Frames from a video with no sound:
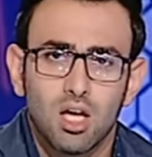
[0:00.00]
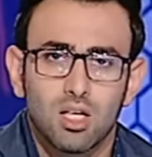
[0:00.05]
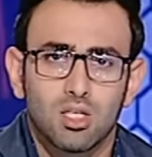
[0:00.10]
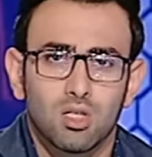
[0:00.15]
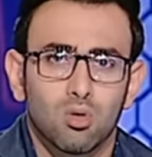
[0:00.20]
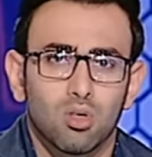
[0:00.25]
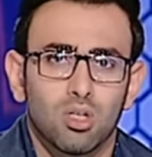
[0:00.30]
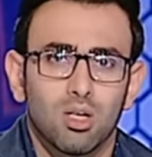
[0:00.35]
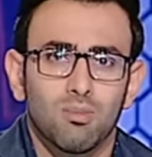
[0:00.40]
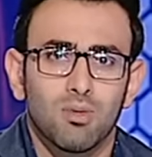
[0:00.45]
إذا
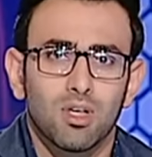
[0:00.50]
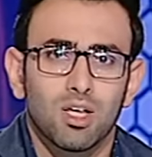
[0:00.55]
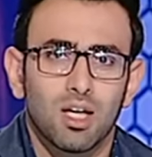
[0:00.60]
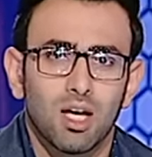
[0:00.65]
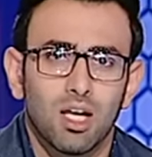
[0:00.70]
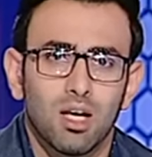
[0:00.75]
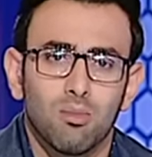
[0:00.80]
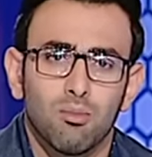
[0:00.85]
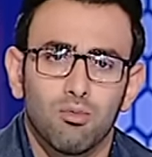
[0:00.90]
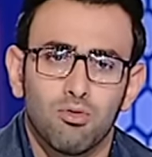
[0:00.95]
كنا
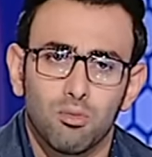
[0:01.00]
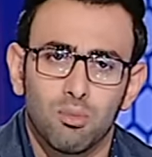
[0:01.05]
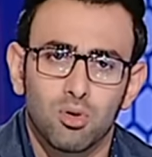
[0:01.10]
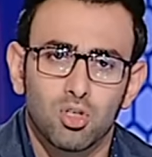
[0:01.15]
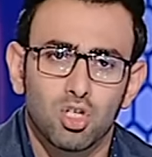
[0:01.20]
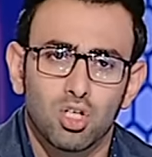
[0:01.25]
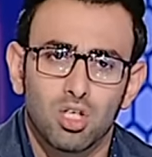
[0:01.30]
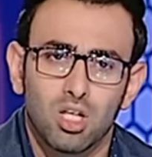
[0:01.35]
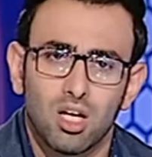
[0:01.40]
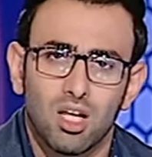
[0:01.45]
بنتكلم في
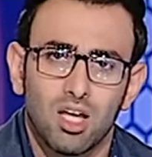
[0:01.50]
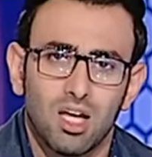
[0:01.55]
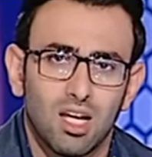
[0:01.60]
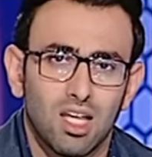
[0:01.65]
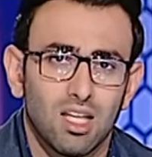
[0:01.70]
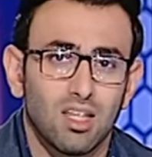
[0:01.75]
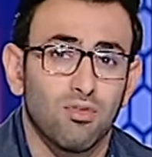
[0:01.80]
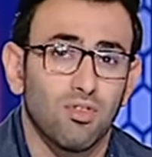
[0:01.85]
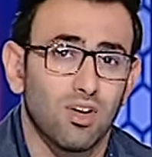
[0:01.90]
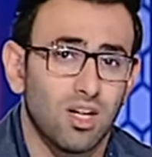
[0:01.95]
الماتشات اللي هي
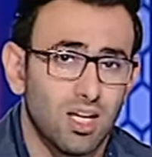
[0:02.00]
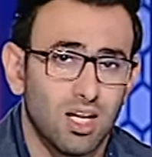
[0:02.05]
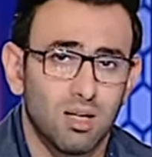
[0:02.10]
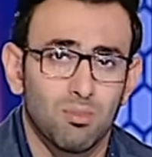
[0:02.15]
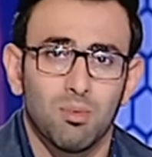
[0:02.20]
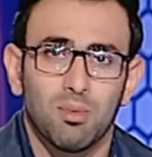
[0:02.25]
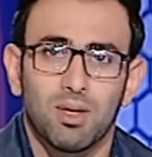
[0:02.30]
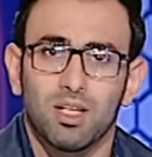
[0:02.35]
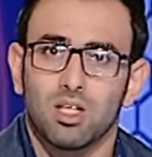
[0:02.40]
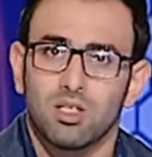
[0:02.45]
الاحتفاليات
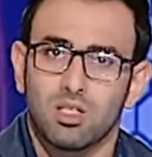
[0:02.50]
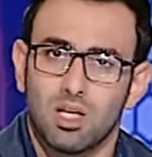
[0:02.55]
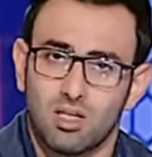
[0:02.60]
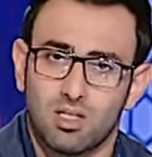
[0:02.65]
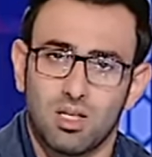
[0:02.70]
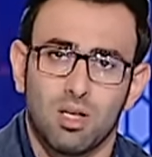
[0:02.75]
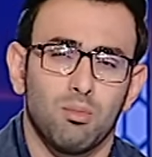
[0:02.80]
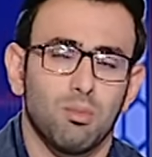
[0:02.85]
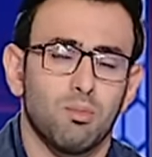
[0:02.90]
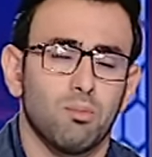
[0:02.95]
بمعنى أصح
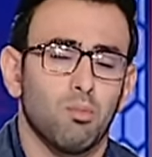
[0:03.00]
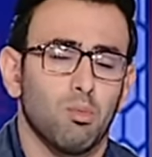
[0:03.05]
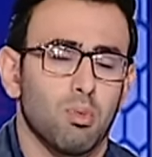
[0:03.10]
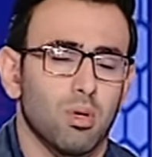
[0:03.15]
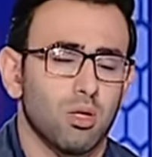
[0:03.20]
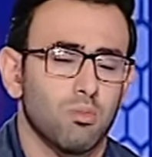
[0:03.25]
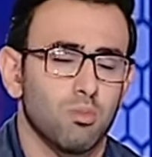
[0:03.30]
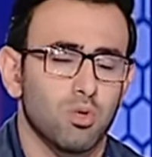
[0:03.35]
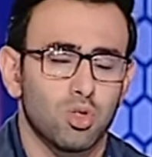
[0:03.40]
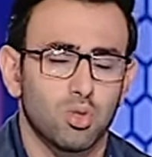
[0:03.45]
زي
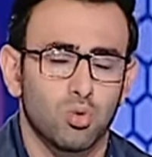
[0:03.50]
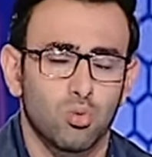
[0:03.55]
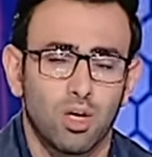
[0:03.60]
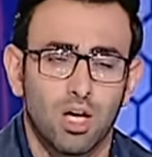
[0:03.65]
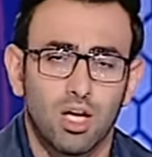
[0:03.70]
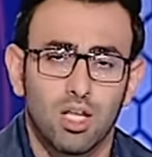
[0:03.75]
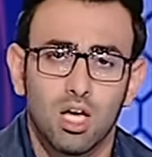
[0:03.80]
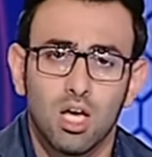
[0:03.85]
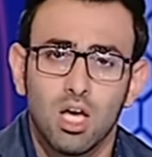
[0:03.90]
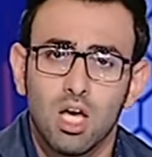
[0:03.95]
مباراة مصر
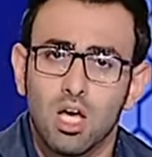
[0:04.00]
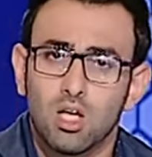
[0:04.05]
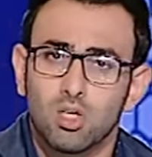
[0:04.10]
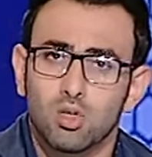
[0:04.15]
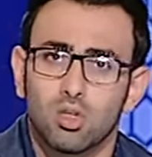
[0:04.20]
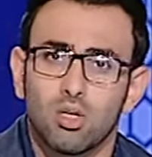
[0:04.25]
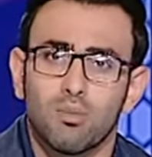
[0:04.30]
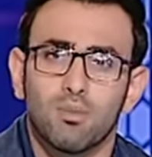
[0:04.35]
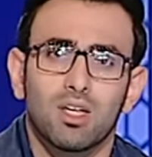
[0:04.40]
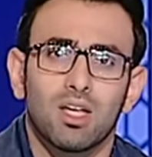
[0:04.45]
وغانا إذا
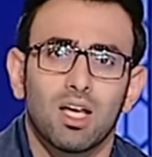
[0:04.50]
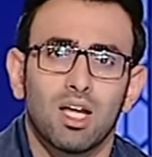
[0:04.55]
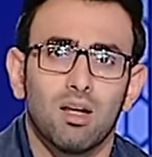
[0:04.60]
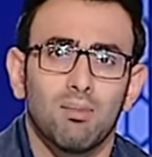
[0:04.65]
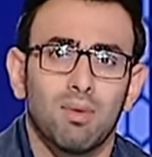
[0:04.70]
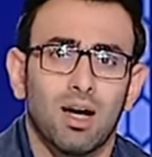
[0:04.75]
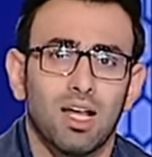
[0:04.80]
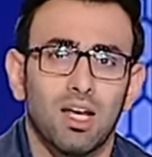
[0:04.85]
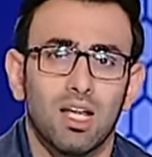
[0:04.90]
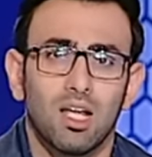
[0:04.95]
كنا بنتكلم
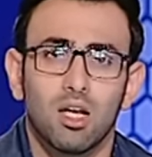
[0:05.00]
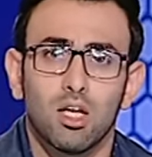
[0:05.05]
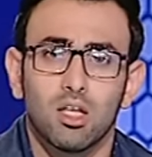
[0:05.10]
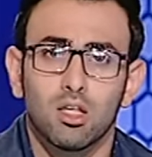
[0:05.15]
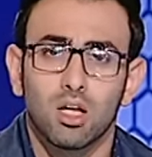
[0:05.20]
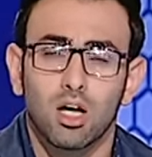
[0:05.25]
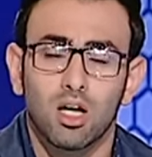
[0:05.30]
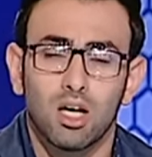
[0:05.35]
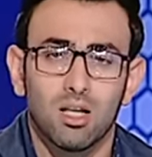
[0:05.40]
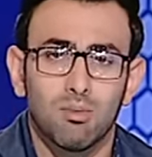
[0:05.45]
على
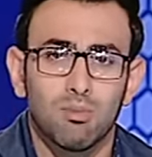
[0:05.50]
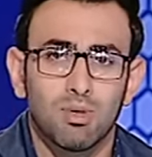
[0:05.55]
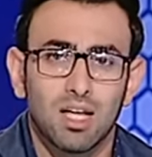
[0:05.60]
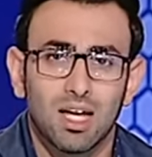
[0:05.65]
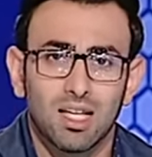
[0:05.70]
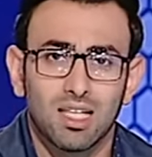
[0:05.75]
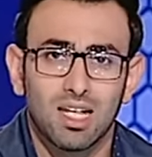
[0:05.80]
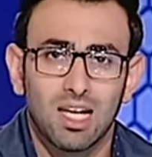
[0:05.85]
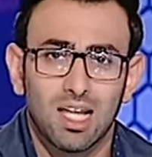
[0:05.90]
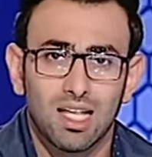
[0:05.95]
الانتقالات
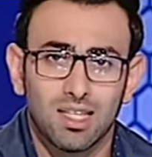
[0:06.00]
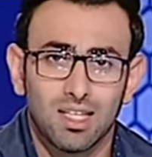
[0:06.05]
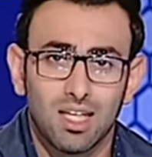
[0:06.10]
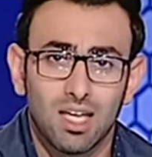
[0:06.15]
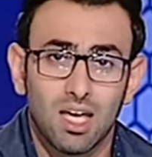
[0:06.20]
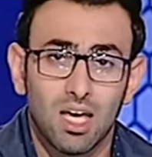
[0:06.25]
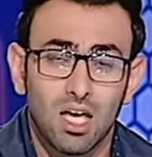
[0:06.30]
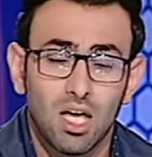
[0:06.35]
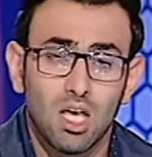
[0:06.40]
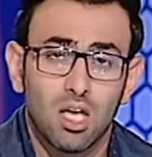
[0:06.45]
بتاعة
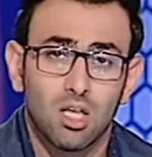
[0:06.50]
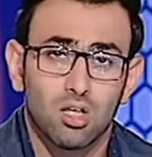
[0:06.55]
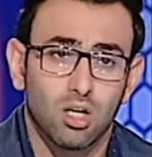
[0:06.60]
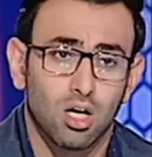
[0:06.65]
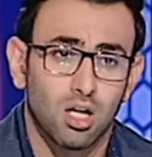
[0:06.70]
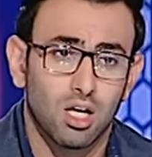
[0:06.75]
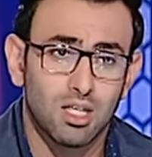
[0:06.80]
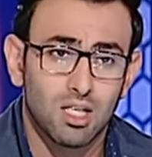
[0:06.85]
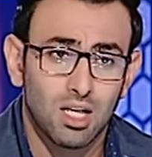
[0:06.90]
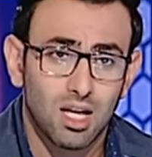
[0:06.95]
الأندية
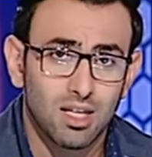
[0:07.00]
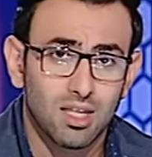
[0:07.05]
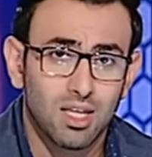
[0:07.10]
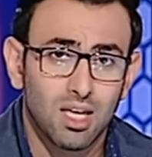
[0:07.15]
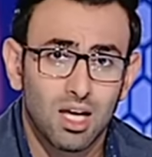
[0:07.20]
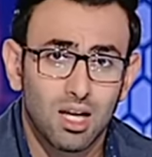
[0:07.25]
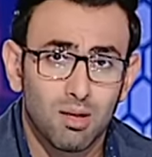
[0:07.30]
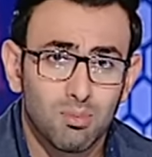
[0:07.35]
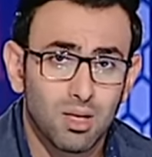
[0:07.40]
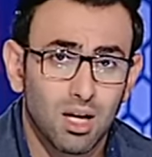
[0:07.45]
انتقالات الأندية
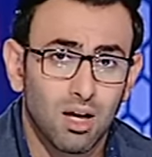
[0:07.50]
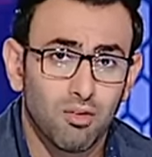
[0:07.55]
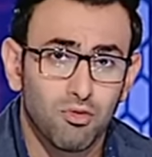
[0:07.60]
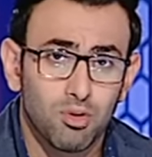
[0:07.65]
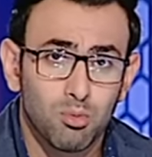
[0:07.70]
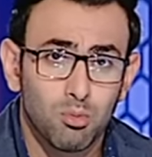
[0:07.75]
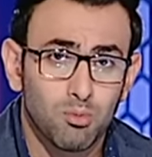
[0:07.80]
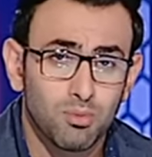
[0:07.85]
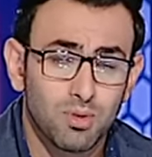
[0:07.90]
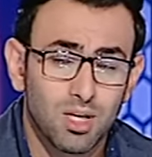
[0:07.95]
اللي بتلعب في
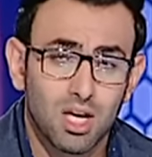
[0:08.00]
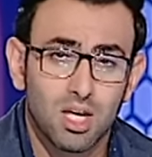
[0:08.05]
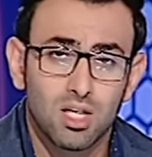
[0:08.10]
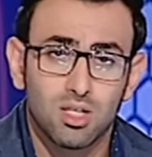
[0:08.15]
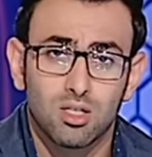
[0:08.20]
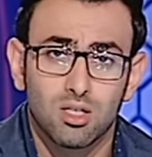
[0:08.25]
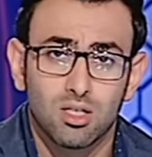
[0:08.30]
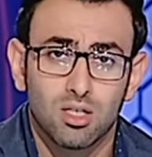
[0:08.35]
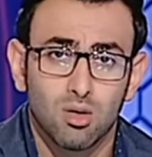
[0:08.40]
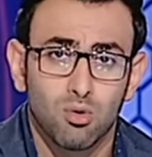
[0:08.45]

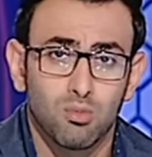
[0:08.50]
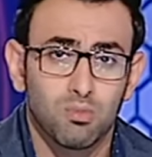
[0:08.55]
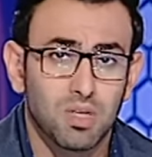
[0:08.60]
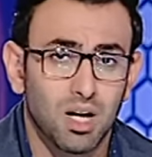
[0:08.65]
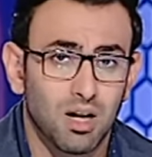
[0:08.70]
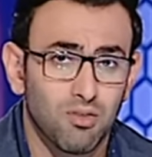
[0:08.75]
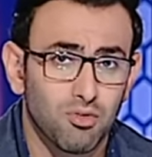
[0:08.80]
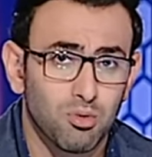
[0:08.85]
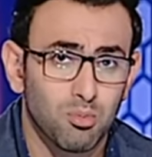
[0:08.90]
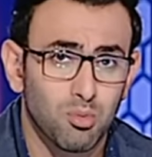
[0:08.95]
الممتاز
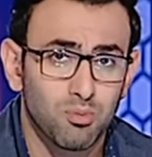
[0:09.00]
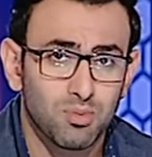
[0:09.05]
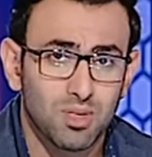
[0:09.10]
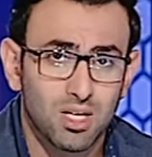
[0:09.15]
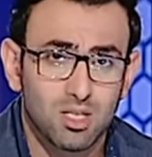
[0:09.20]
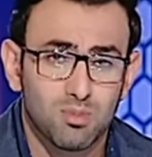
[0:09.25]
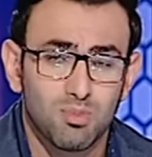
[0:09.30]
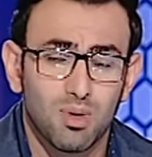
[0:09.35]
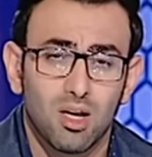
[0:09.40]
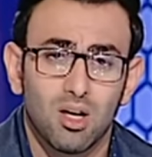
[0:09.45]
وبتلعب في
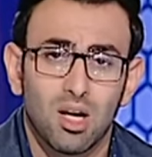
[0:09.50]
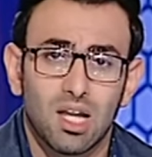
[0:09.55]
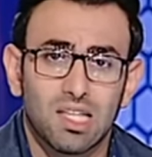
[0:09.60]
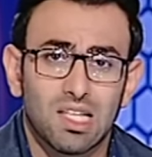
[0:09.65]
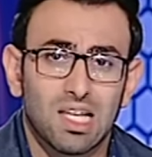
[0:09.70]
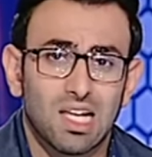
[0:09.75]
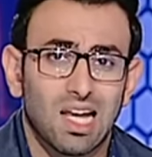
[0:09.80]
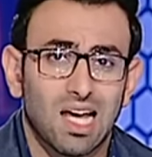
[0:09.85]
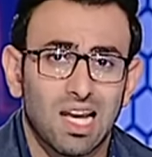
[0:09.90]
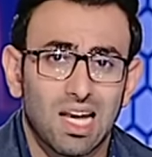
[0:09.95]
الممتاز بيه
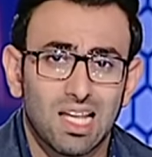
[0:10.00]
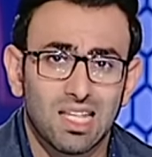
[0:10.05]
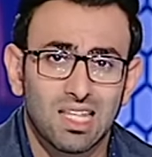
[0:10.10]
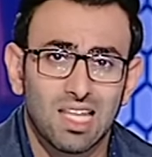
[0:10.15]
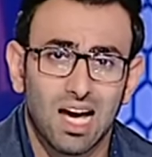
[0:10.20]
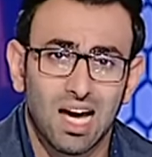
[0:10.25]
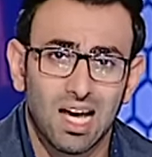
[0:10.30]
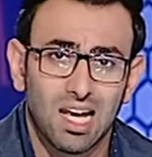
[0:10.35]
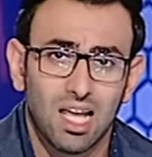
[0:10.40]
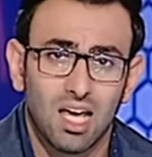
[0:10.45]
الأندية اللي على قد
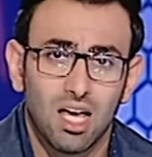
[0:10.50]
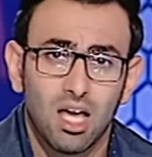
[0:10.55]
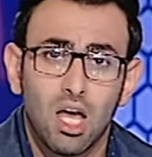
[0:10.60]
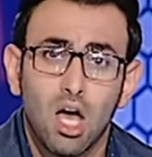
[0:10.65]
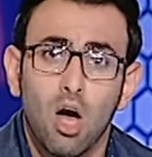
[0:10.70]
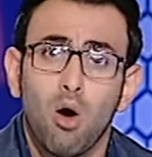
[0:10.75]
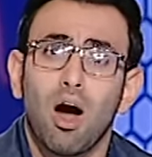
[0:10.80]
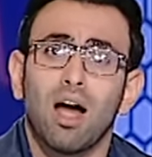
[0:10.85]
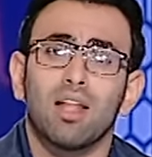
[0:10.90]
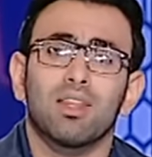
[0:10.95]
حالها
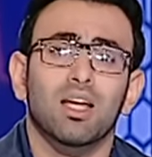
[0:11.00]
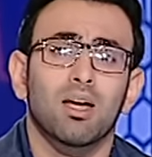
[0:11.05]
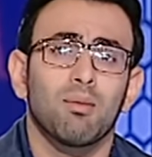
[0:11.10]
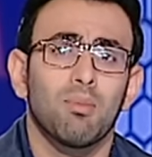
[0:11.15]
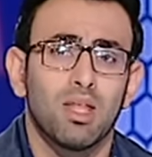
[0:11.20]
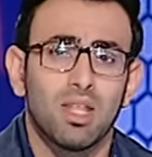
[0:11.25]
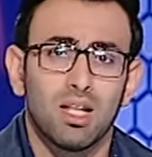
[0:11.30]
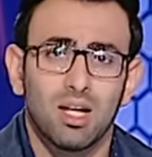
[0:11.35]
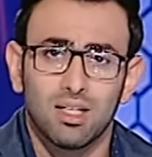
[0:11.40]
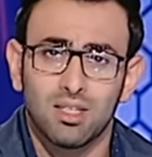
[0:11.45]
وحتى
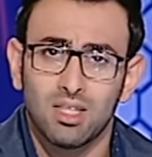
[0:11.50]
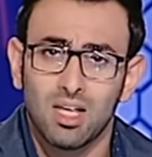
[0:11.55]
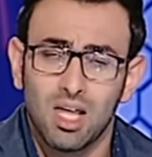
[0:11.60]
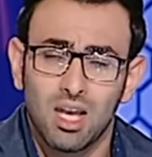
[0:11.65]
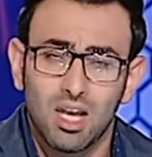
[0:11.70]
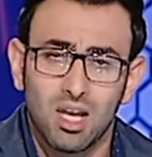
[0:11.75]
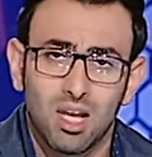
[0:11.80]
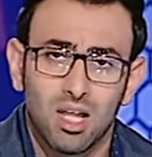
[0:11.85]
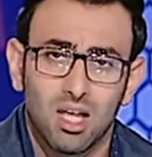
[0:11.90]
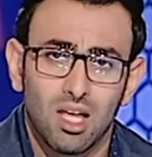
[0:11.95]
كمان الأندية
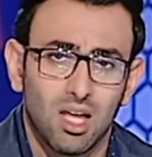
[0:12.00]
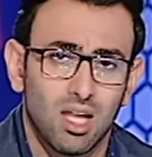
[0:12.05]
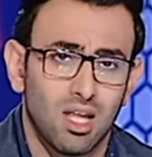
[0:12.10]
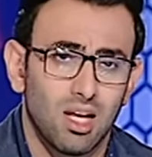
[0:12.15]
اللي,